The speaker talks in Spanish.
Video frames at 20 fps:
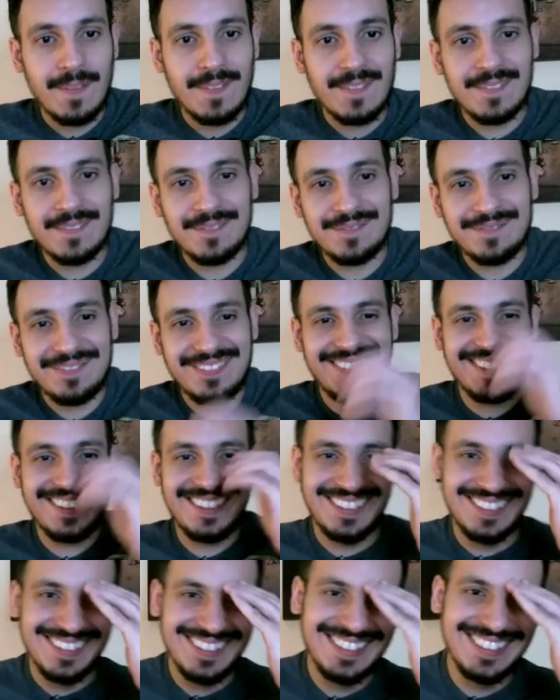entre los Prósperos y
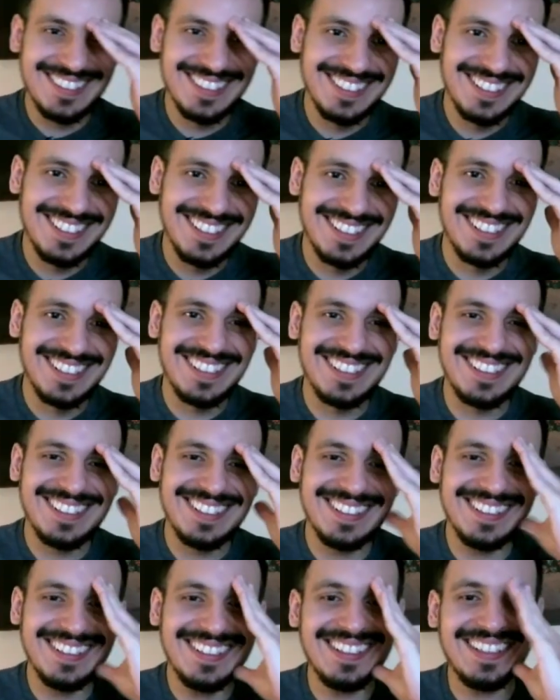los Manuel.
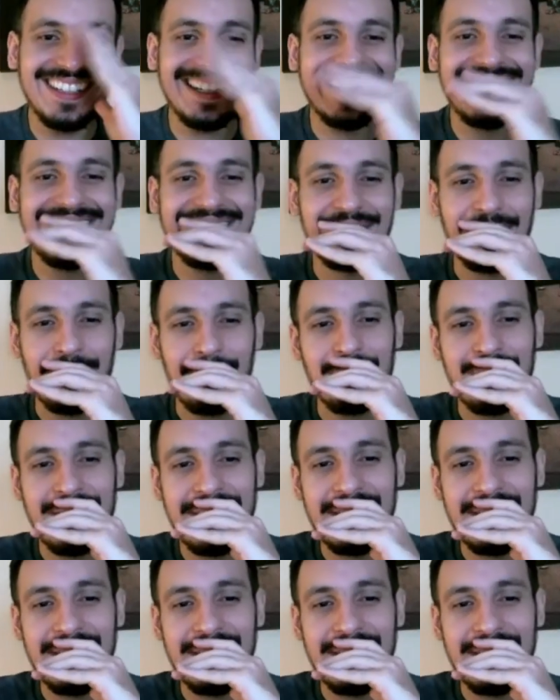O sea,